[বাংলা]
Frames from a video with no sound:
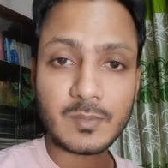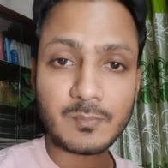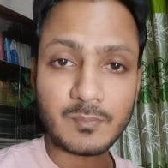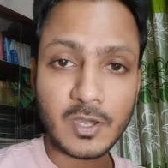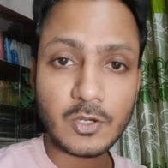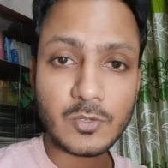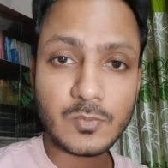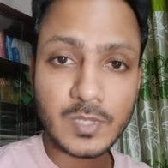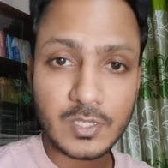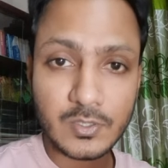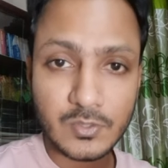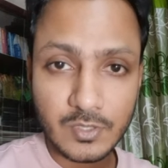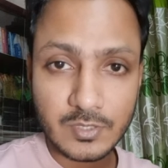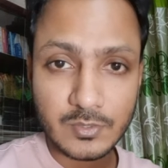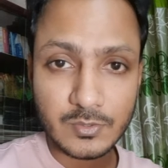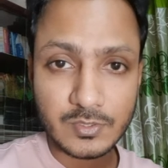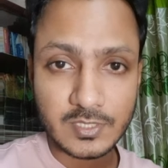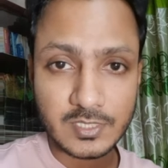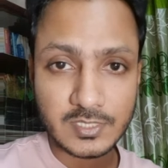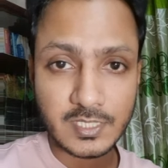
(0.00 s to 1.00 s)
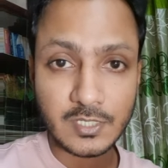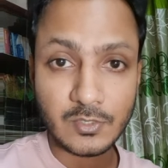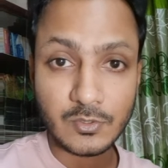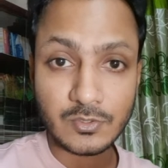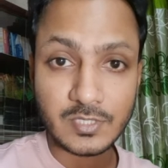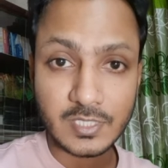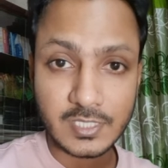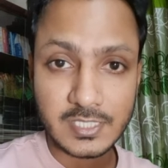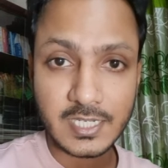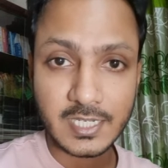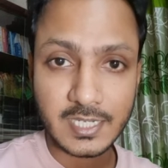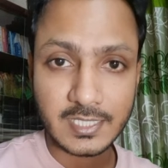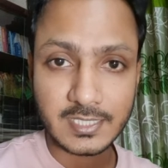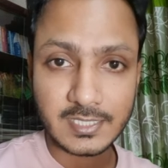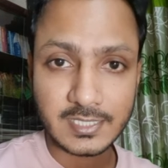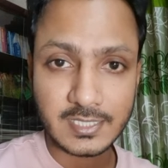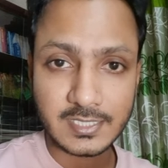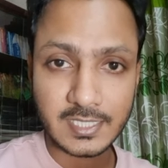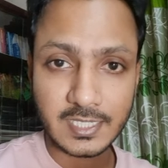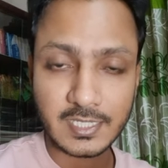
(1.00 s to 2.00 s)
মানবিক করে তুলতে চায় নৈতিক শিক্ষা
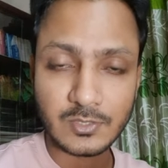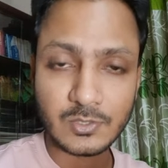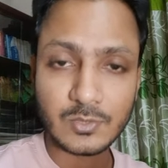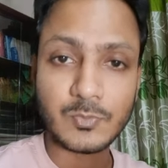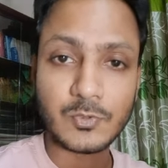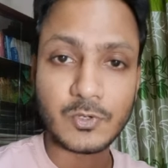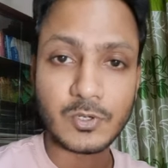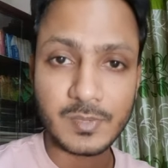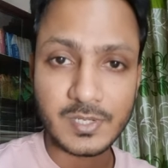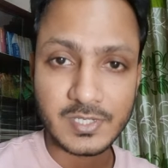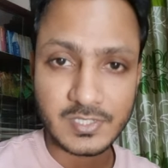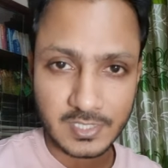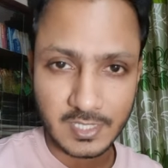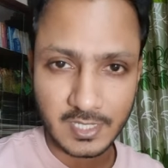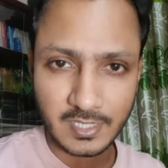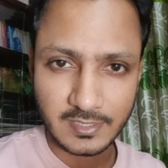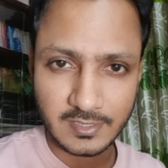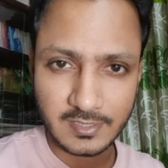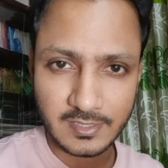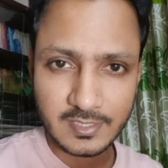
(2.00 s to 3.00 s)
দিতে চায় কিন্তু পরিবেশ নাই